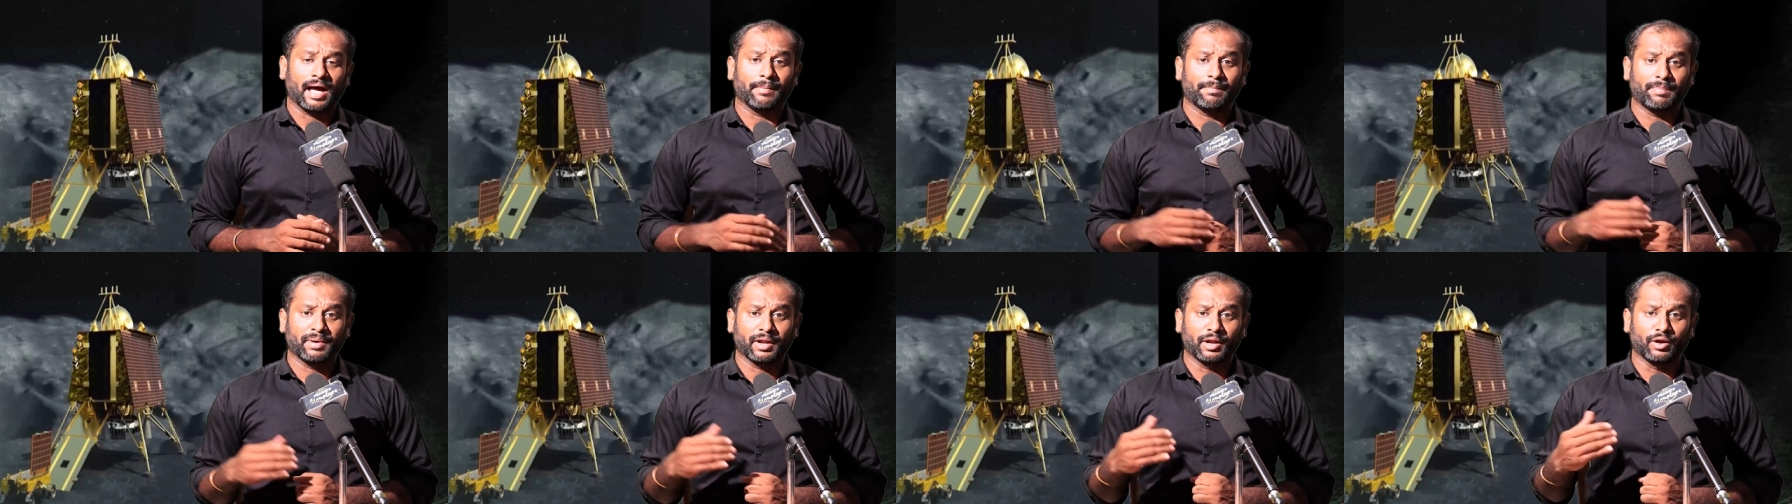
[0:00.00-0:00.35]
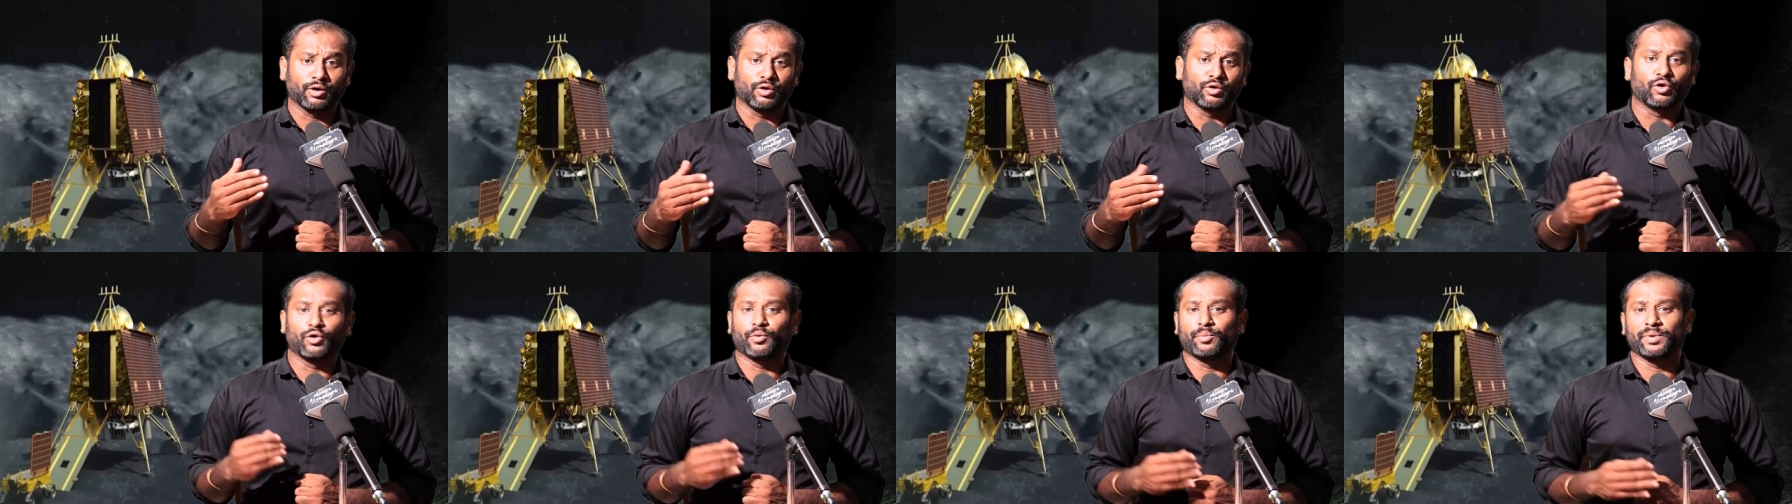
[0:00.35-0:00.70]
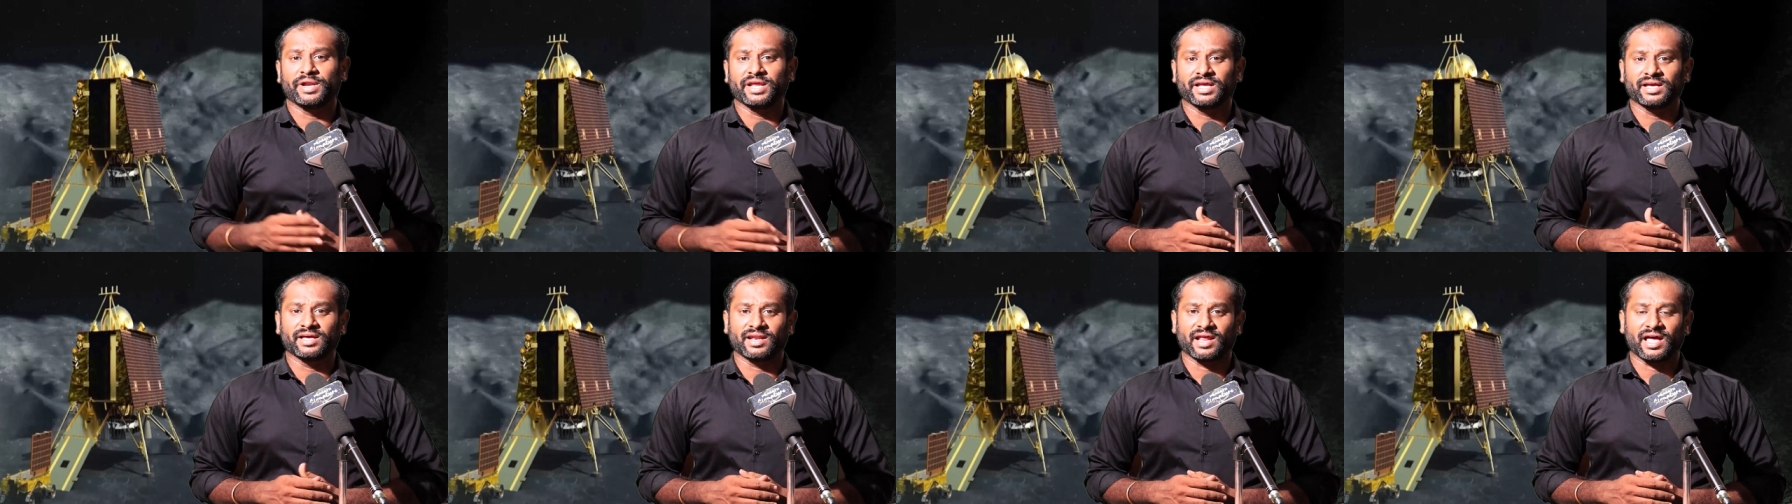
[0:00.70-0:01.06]
அப்பல்லோ
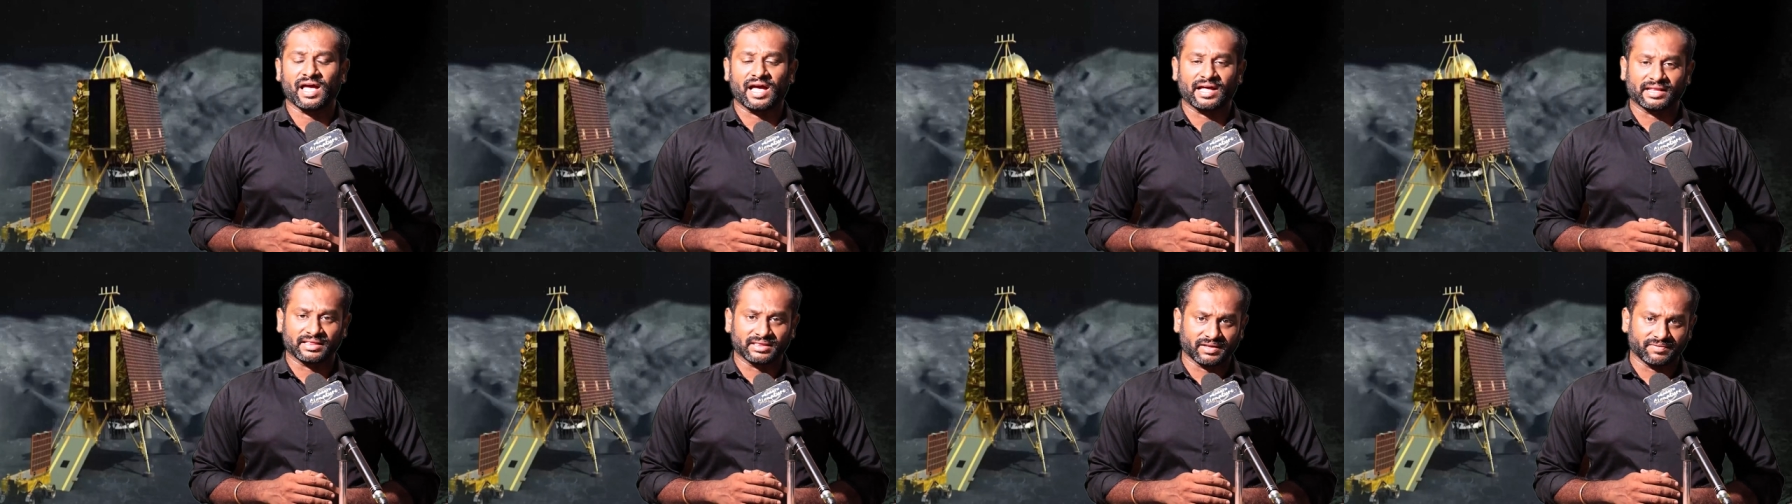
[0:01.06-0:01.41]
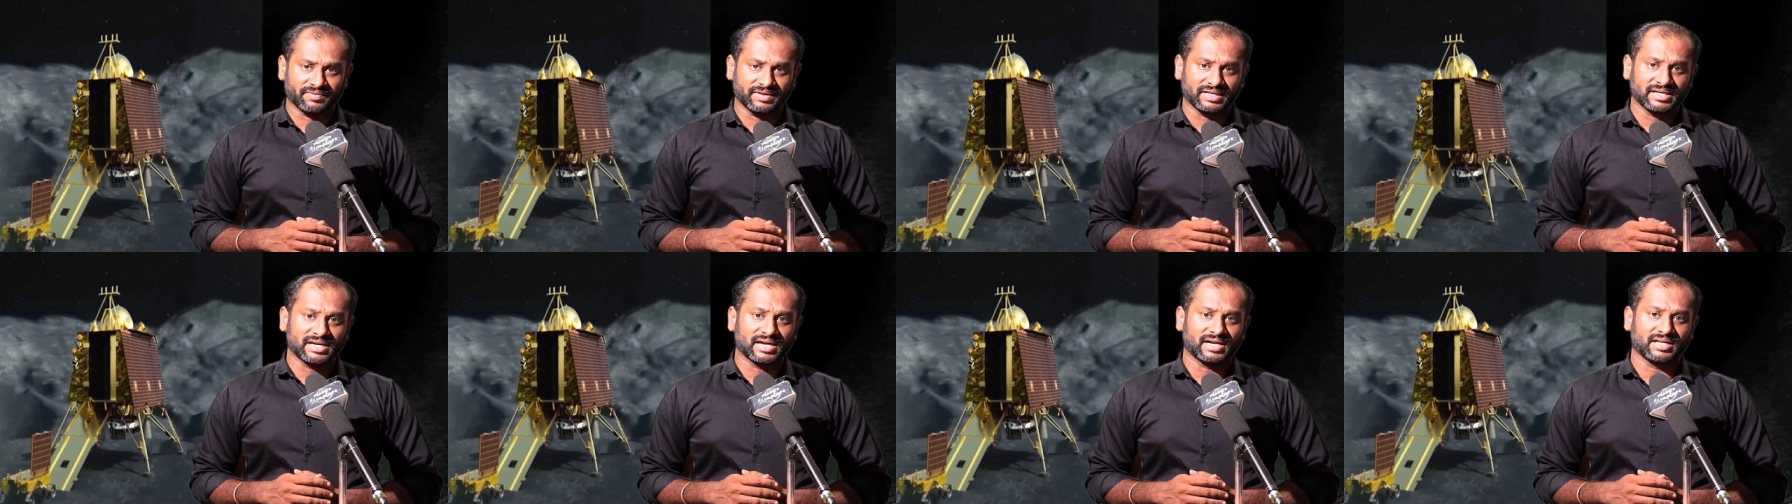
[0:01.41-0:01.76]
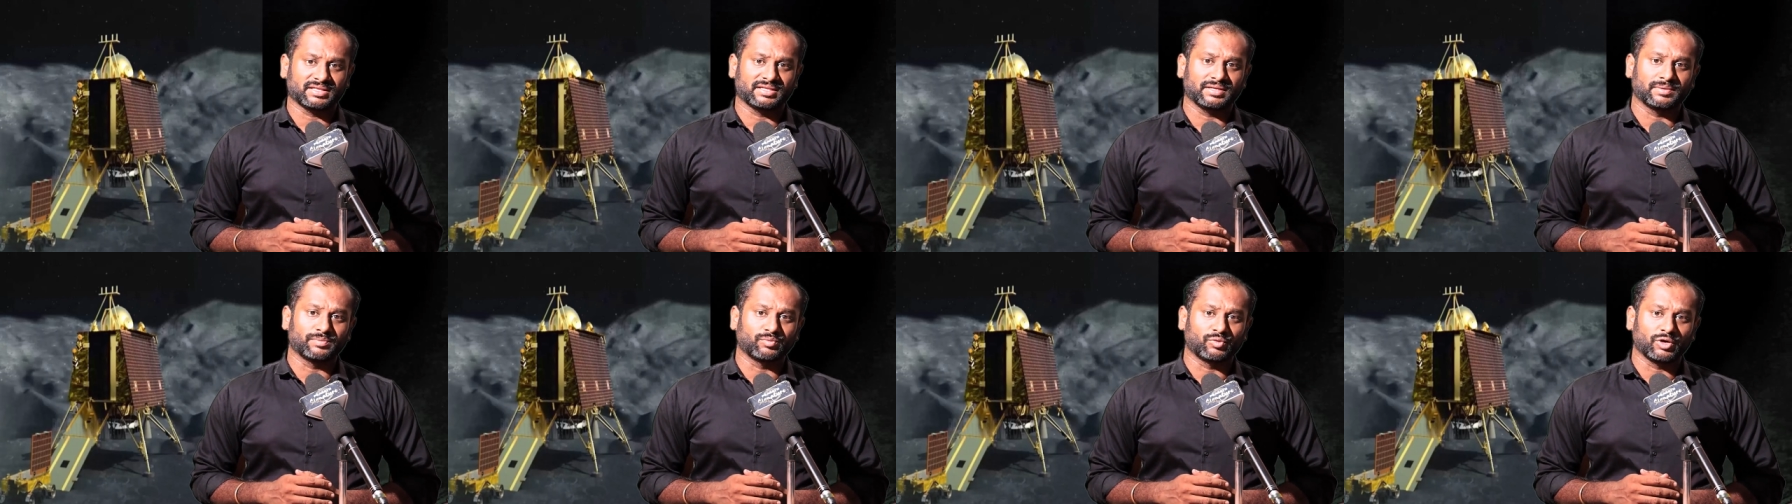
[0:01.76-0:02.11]
அப்படிங்கிற அந்த
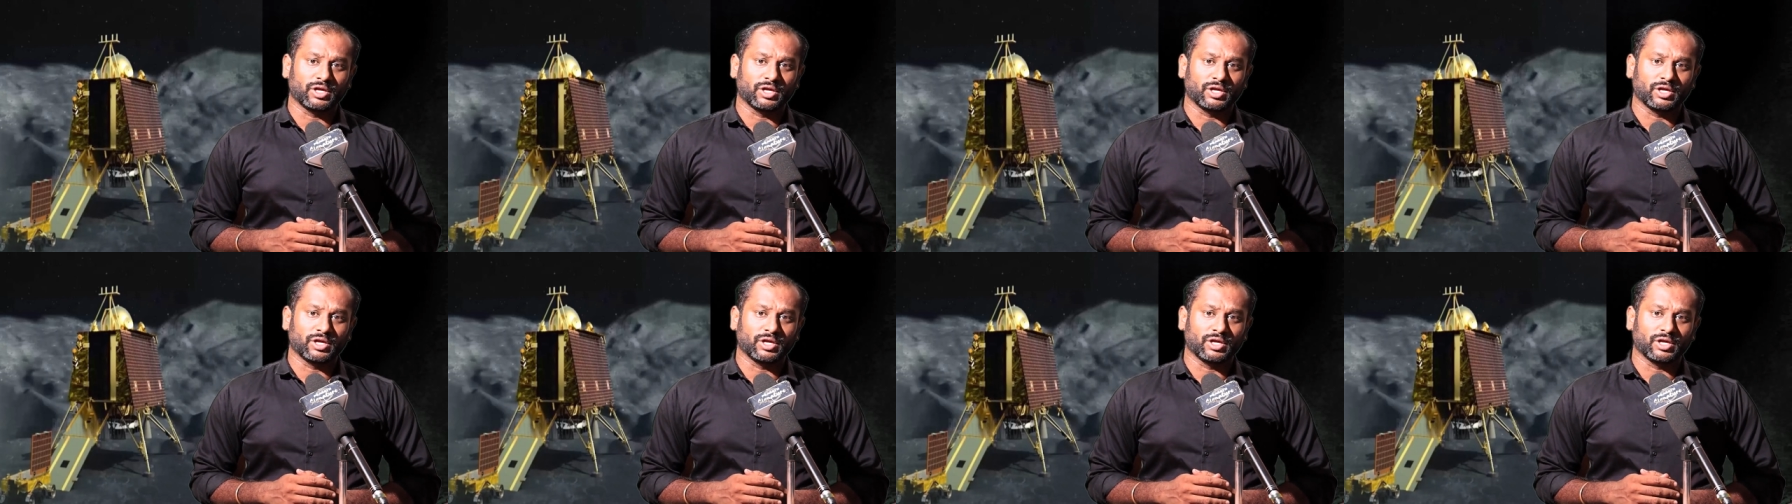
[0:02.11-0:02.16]
விண்கலத்தின்